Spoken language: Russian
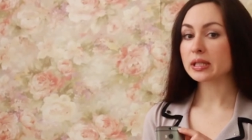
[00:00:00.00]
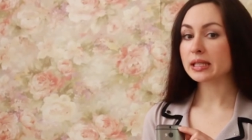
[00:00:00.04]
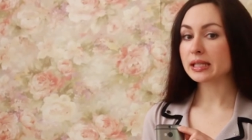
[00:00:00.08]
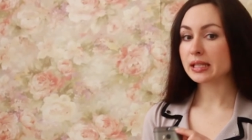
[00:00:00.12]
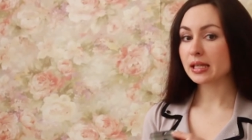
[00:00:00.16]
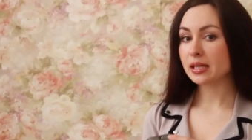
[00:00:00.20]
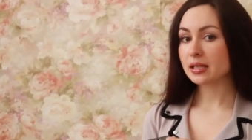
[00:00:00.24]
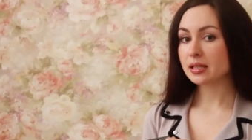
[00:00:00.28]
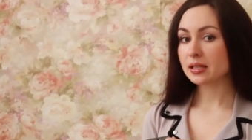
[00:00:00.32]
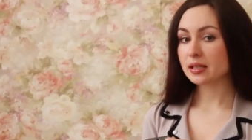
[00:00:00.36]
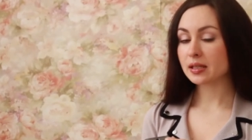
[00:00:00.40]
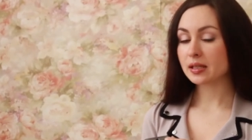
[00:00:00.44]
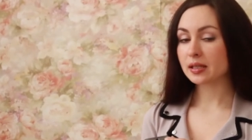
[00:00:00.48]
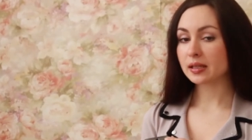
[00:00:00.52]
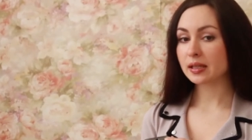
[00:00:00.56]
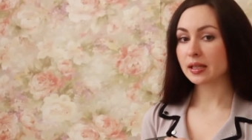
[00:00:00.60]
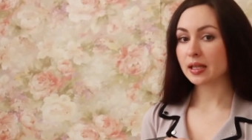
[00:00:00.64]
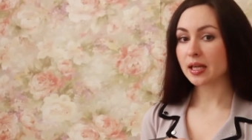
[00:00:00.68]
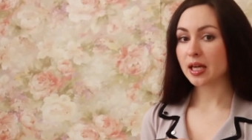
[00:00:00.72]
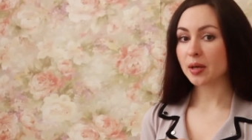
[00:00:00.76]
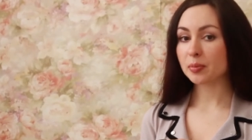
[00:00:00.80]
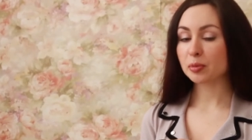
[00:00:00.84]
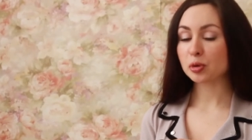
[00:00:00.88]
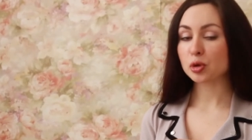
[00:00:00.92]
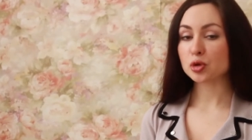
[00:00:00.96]
сенсора
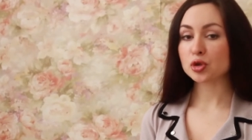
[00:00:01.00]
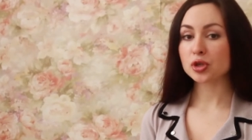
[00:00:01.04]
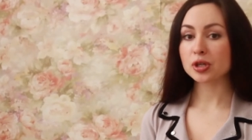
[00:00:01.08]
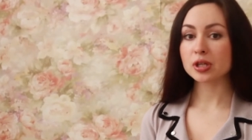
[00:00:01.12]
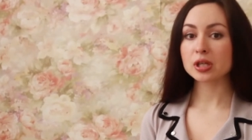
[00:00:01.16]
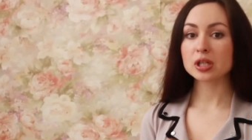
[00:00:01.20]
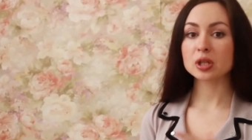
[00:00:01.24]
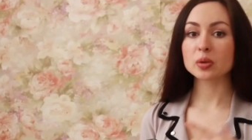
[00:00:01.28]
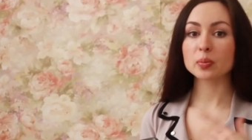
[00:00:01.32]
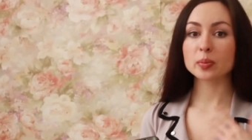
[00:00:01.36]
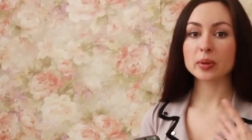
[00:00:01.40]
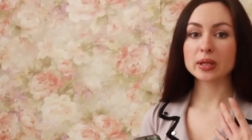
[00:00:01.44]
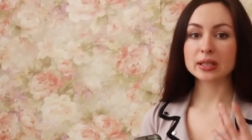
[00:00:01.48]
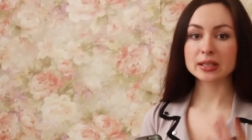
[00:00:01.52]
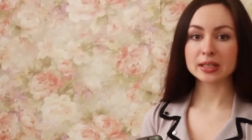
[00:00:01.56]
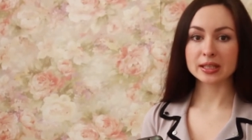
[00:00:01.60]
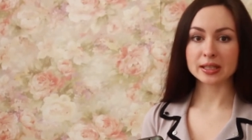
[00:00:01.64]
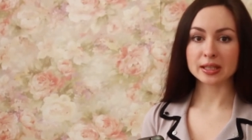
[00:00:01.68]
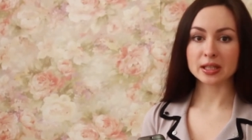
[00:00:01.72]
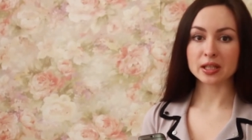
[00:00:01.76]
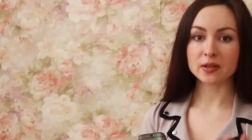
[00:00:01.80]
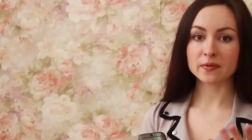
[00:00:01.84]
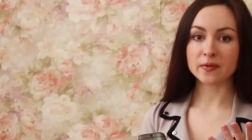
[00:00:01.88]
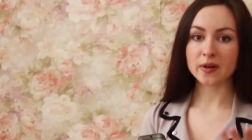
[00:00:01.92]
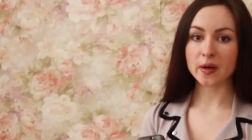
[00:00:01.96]
для получения
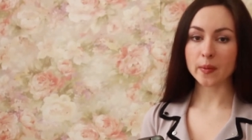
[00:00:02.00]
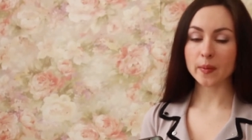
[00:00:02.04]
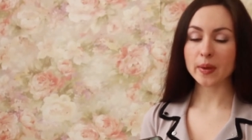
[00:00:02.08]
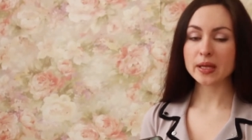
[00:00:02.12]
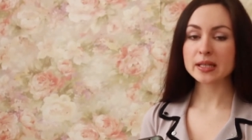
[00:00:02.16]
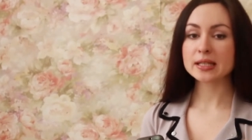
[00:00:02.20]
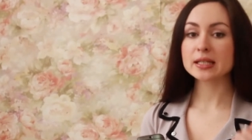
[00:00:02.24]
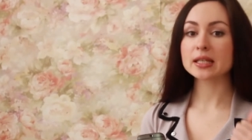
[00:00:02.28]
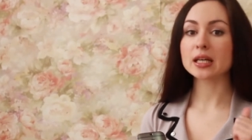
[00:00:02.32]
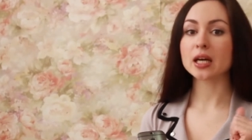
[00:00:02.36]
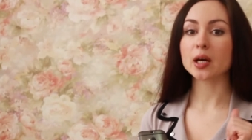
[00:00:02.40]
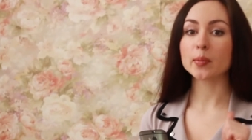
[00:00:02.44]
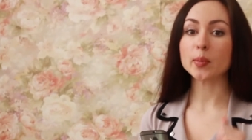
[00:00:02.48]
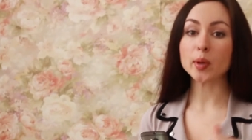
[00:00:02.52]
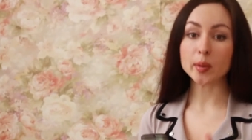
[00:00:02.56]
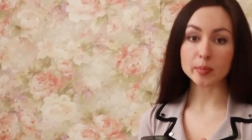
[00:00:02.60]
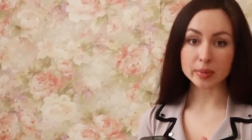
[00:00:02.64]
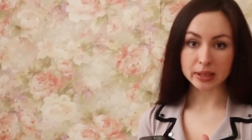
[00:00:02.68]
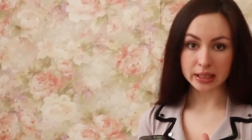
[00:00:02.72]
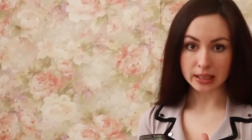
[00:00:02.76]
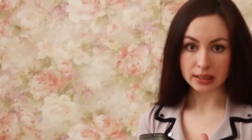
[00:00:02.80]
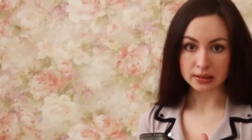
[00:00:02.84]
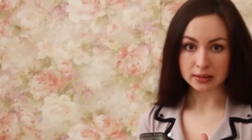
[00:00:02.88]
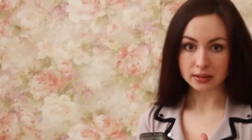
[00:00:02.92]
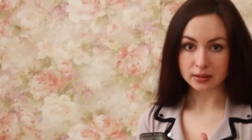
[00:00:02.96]
дополнительной информации об
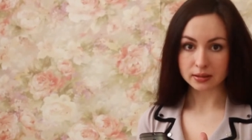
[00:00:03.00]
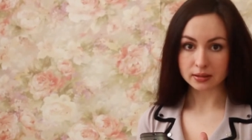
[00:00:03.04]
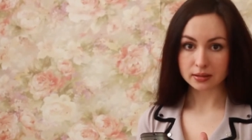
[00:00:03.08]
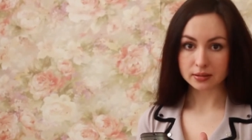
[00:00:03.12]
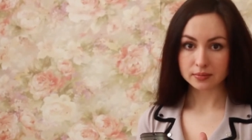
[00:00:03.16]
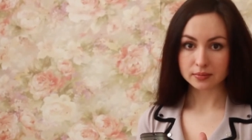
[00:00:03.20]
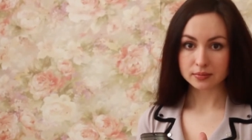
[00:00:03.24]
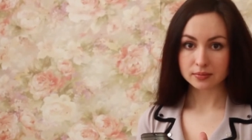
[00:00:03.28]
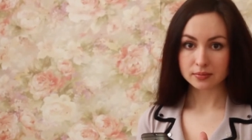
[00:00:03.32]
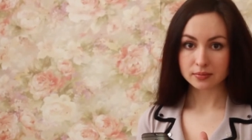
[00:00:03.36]
объектах.